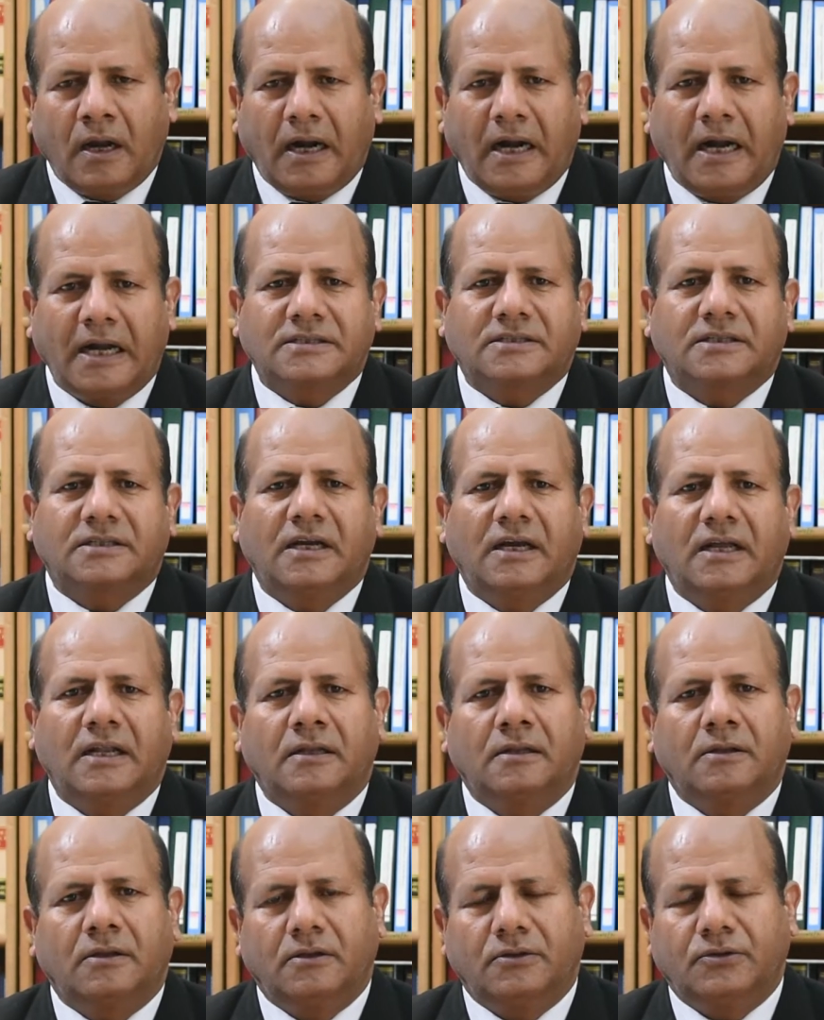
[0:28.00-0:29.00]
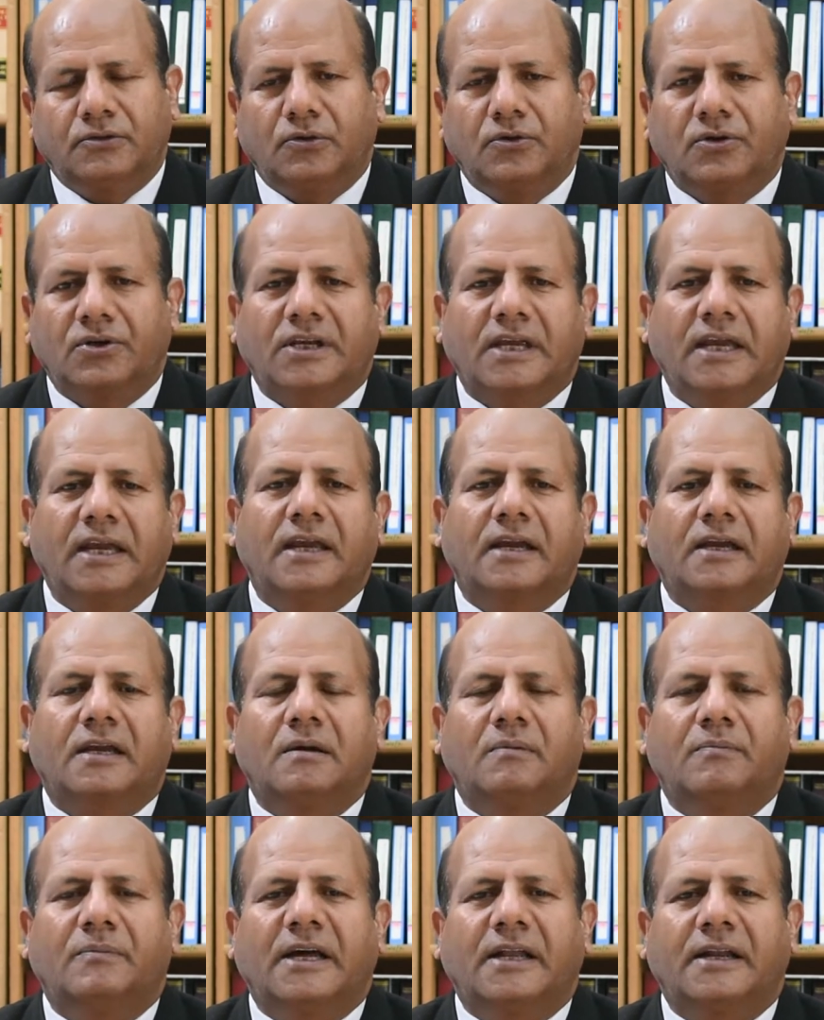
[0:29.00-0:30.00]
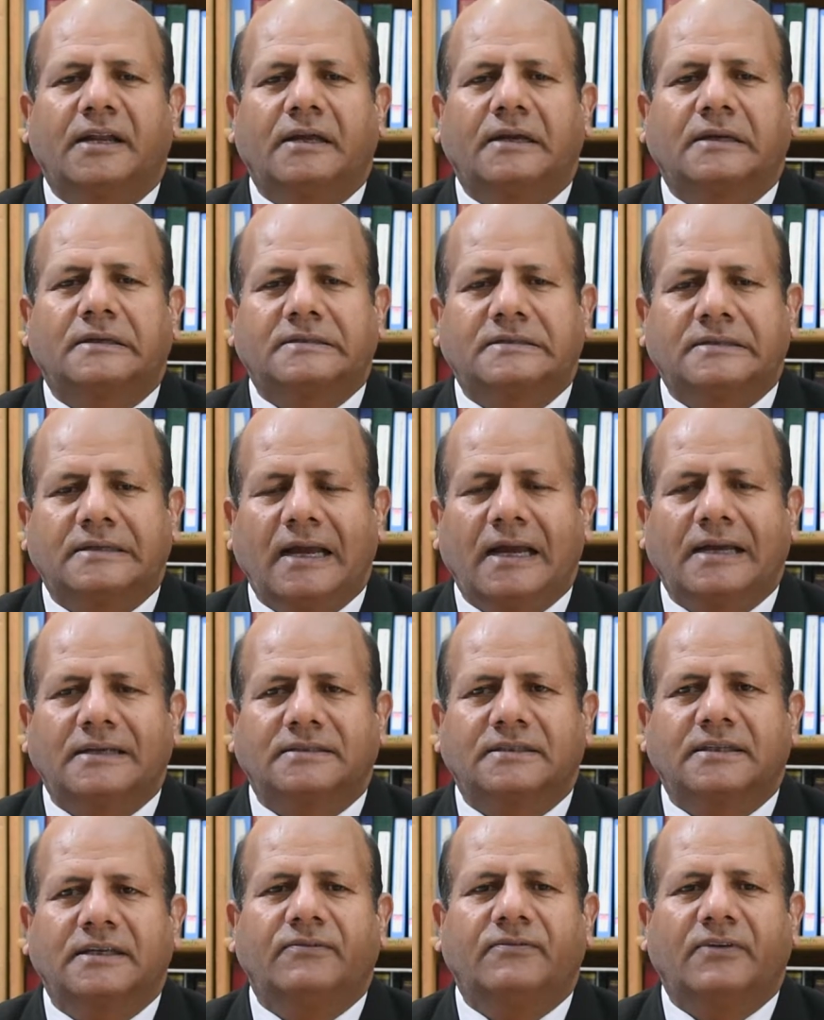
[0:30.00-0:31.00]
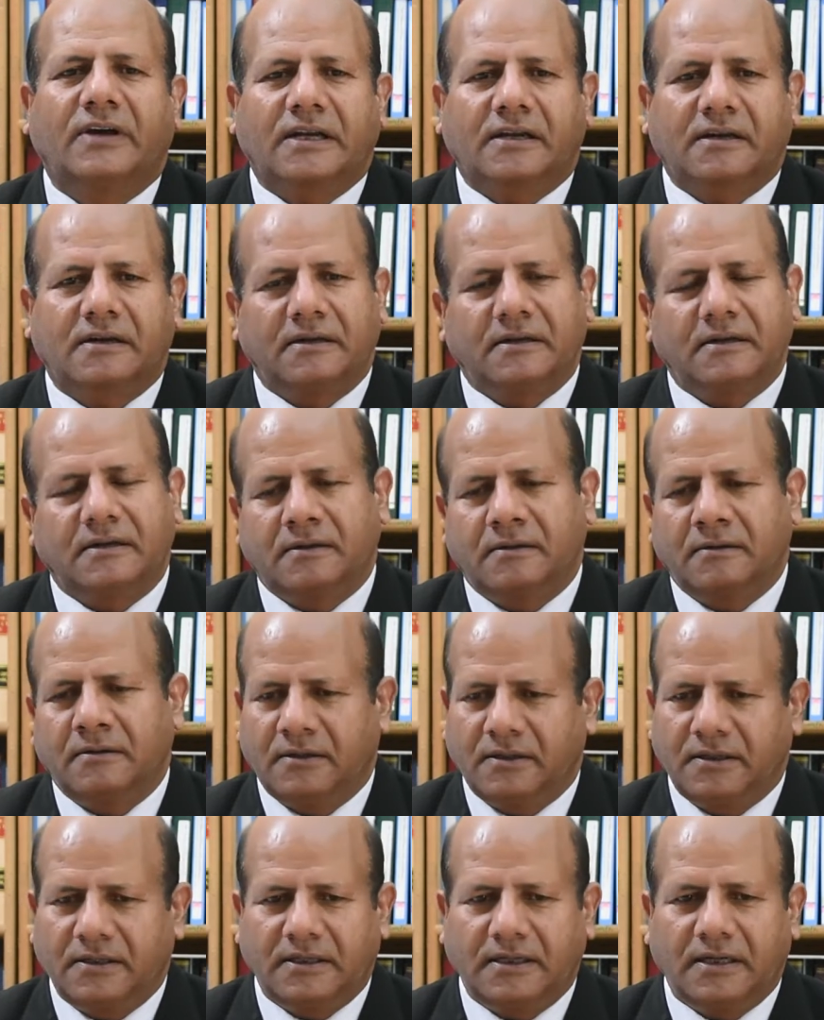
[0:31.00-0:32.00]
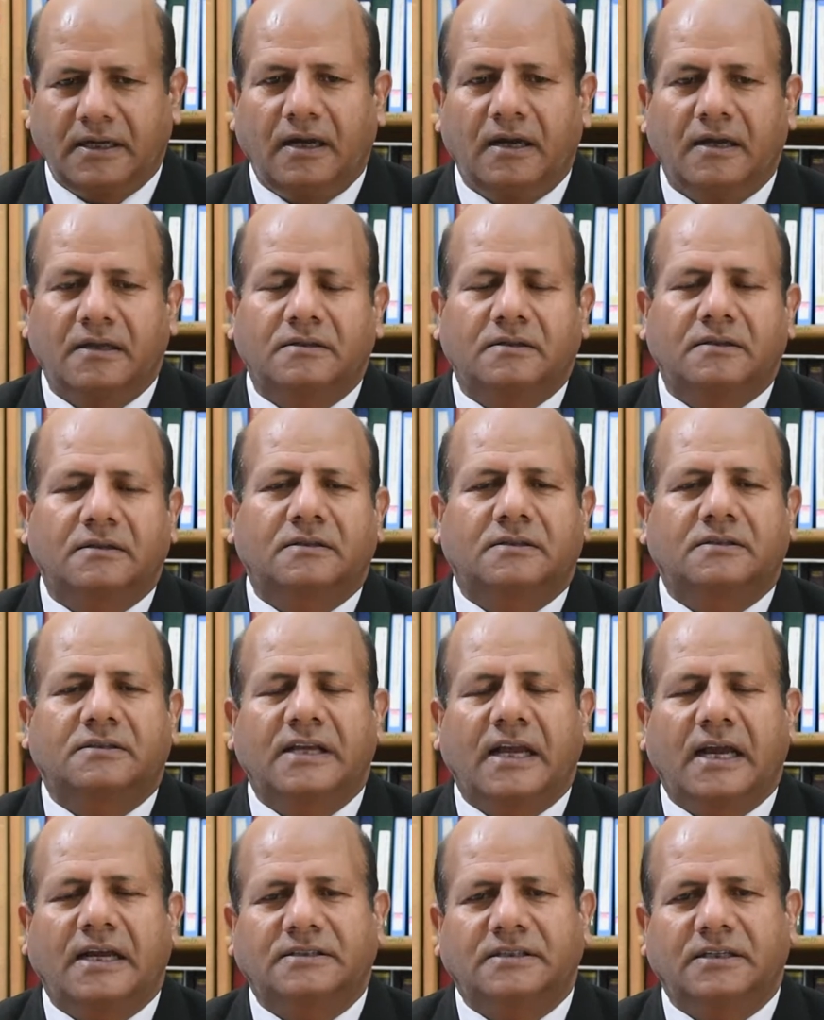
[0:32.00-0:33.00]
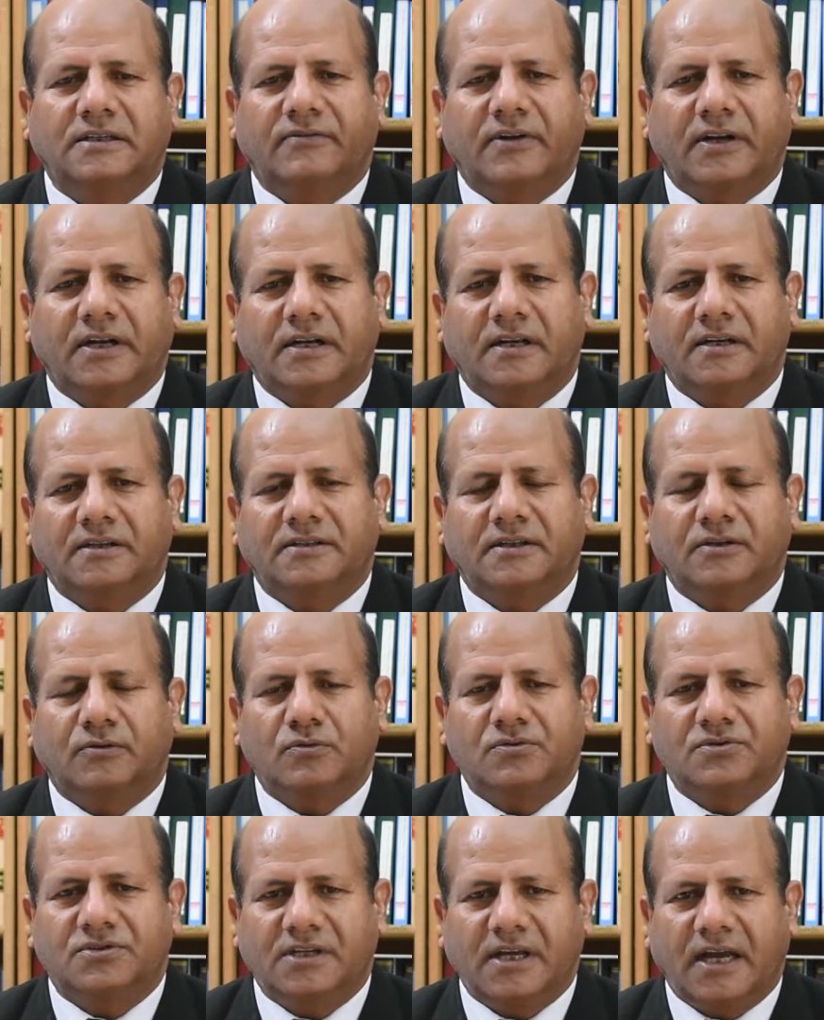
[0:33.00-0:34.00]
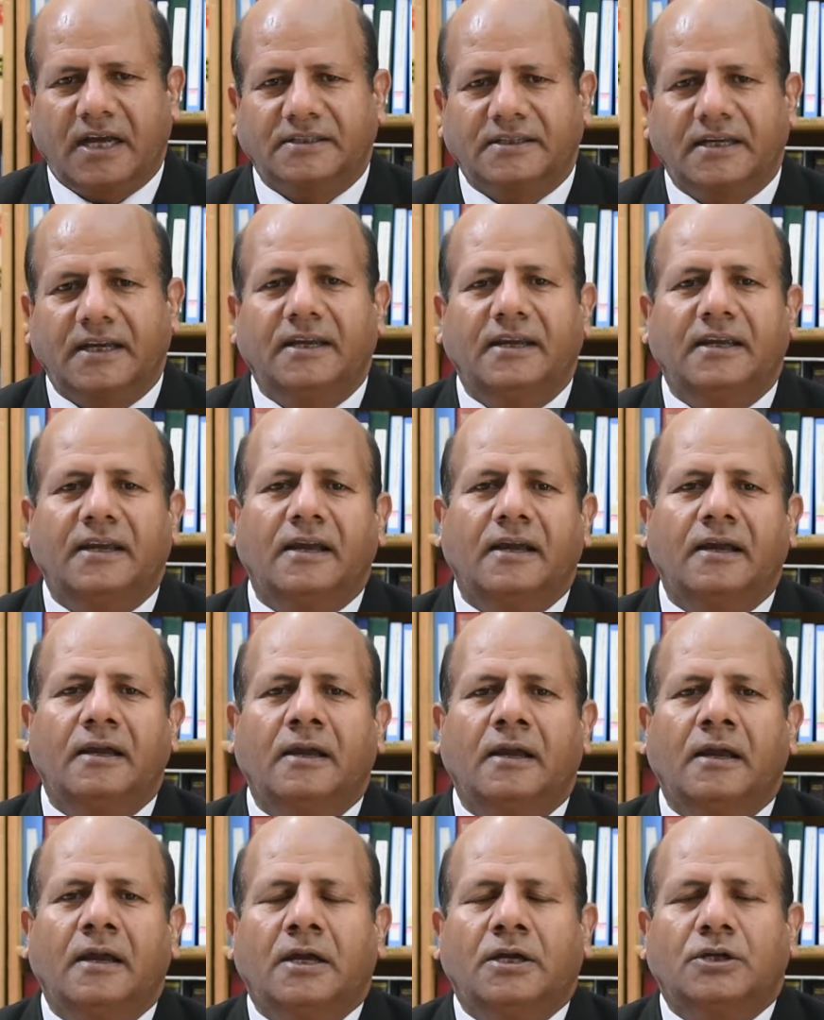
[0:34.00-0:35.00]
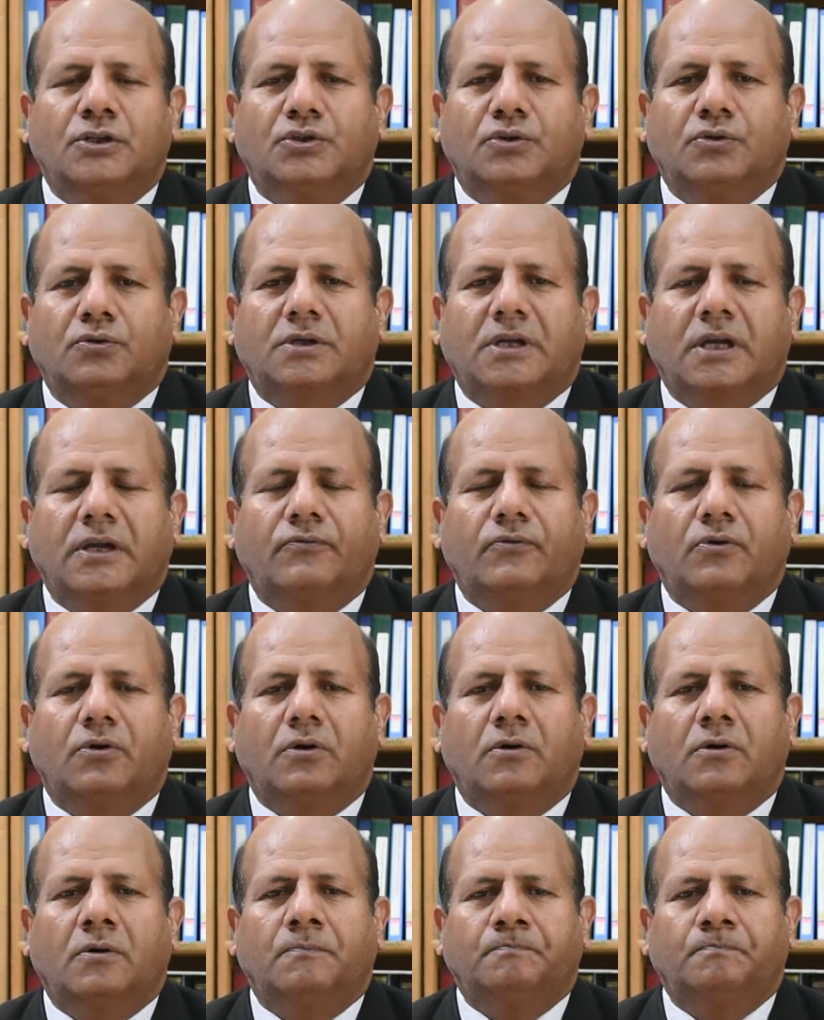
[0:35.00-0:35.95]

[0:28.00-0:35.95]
आजकल जो कि एक हमारे एक सियासी वर्कर या सियासी वर्कर से कुछ ज़्यादा ही है चूँकि वो